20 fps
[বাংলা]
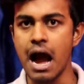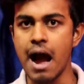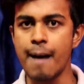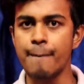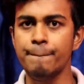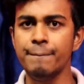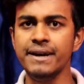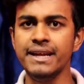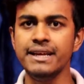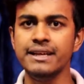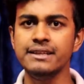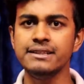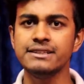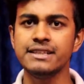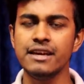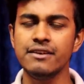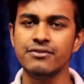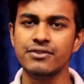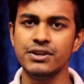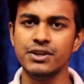আপনি
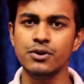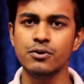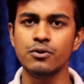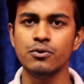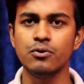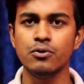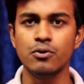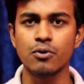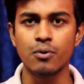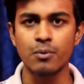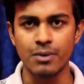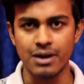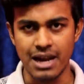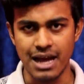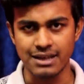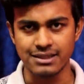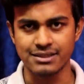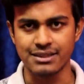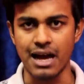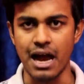যেই ভিডিওগুলো
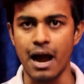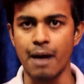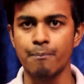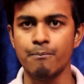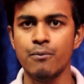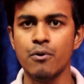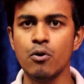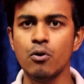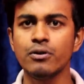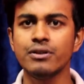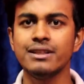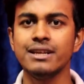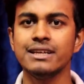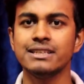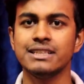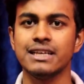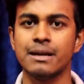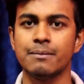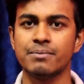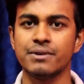লাস্ট আপলোড
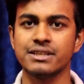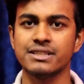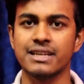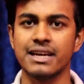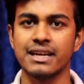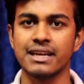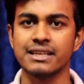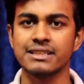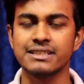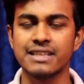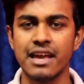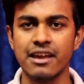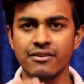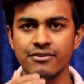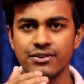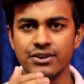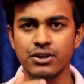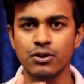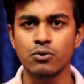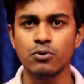দিয়েছেন আপনার চ্যানেলকে সেই
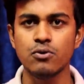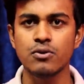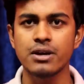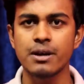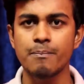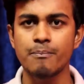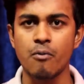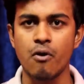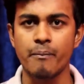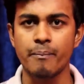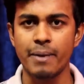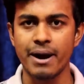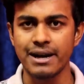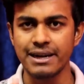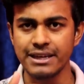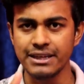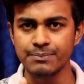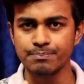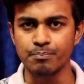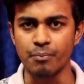ভিডিওগুলোকে
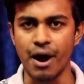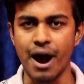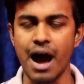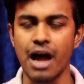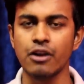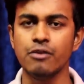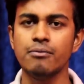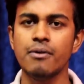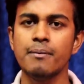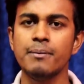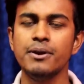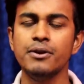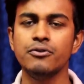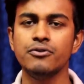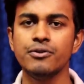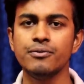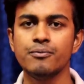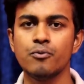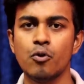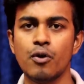প্রপারলি ভালোভাবে
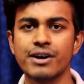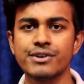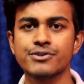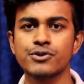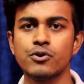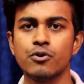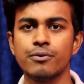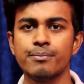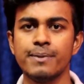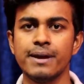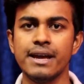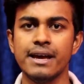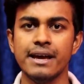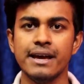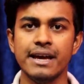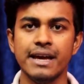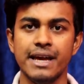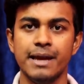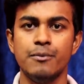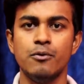ইউটিউব ওয়াচ করবে
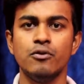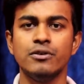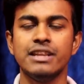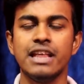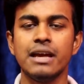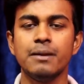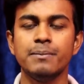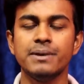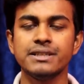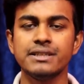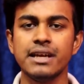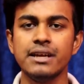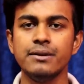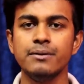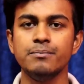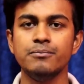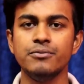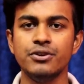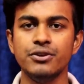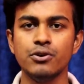এবং দেখবে সেই
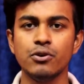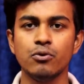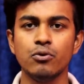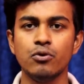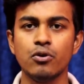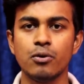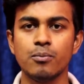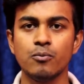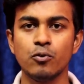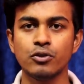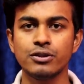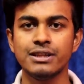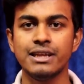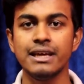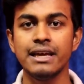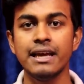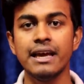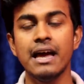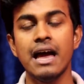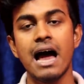ভিডিওগুলোর
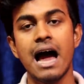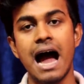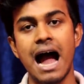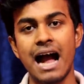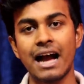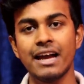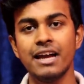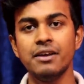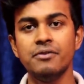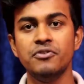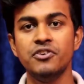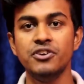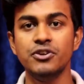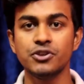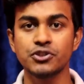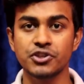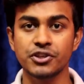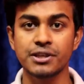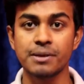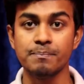মধ্যে আগের
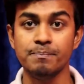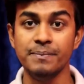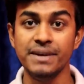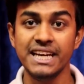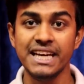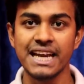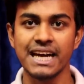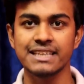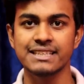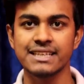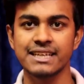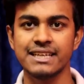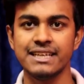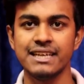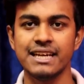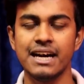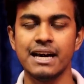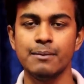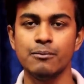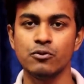ভিডিওর সাথে মিল আছে
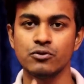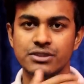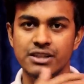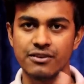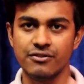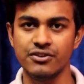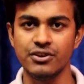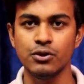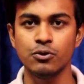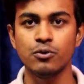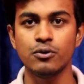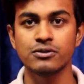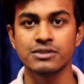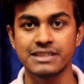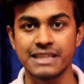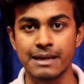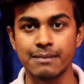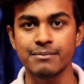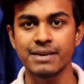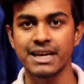কিনা এবং সেই ভিডিওগুলো
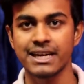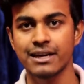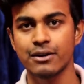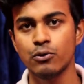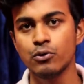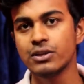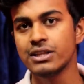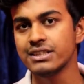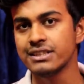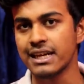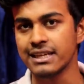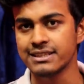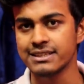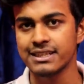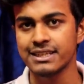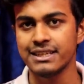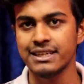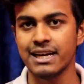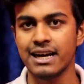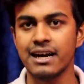সেম ক্যাটাগরিতে
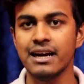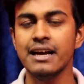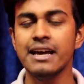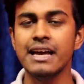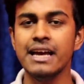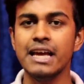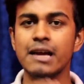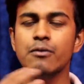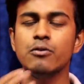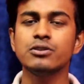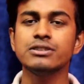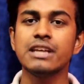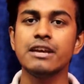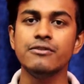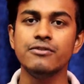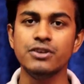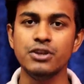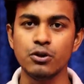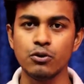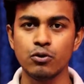যাচ্ছে কিনা এবং সেই
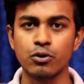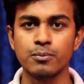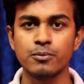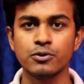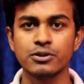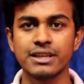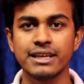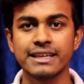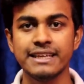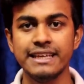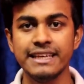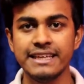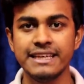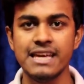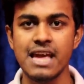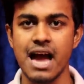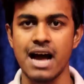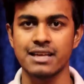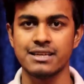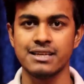ভিডিওগুলোর মধ্যে কি
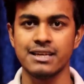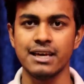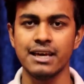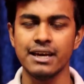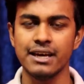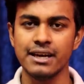কি আছে